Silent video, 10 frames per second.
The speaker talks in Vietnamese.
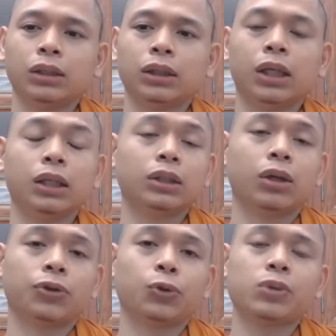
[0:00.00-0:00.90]
khiến
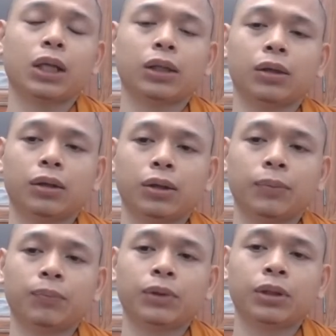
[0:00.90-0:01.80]
cho chúng sanh đó
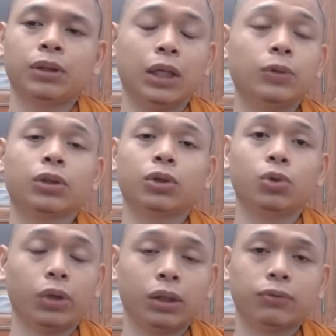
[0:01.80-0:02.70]
nếu như có
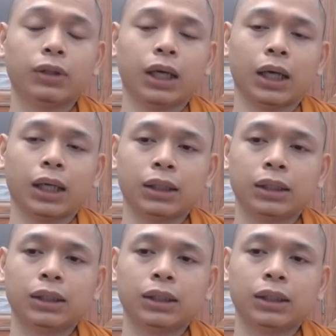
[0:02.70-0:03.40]
duyên với ngài